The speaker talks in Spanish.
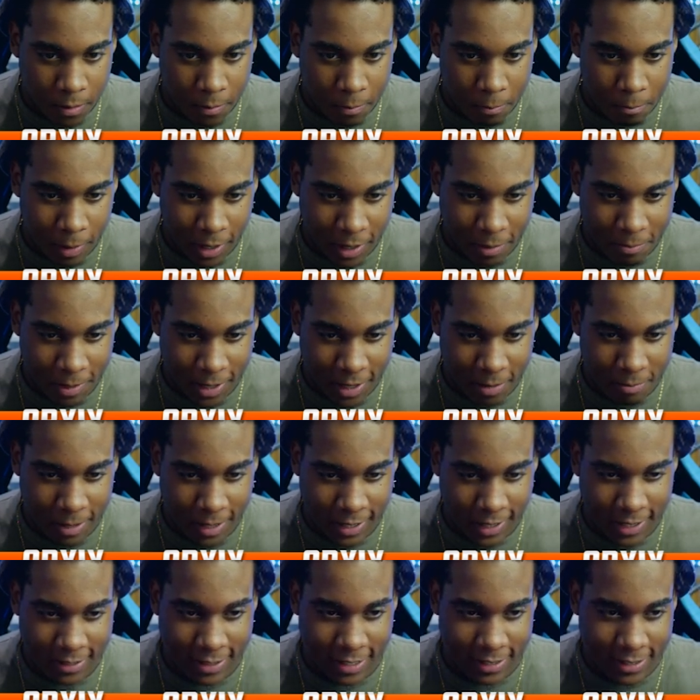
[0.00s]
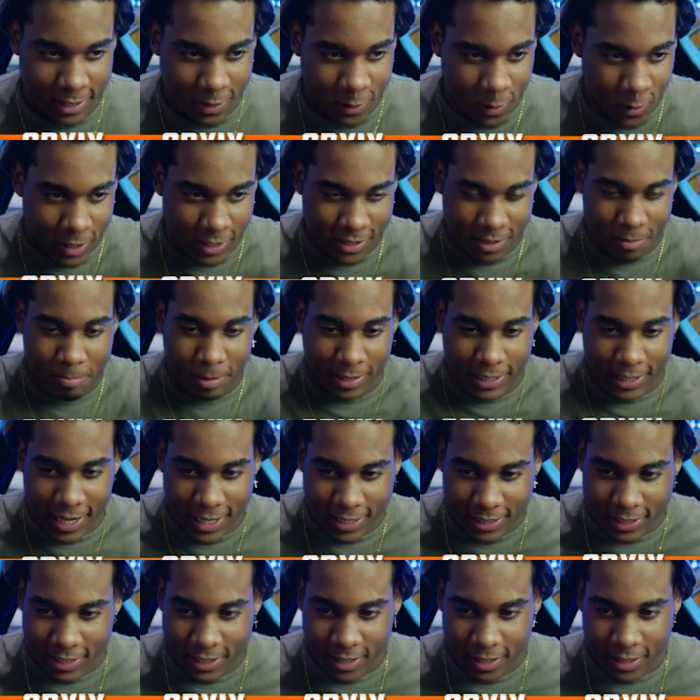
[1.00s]
Back, back, back. Le está diciendo, echen para
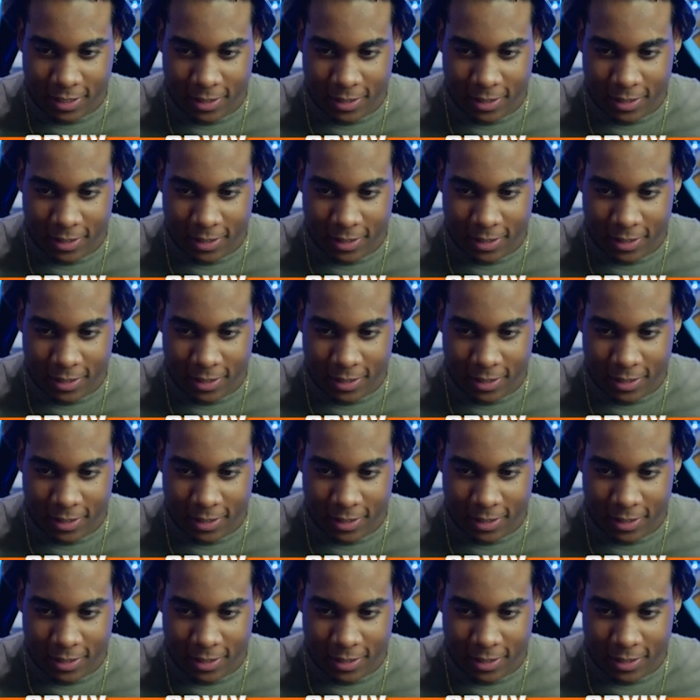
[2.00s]
atrás.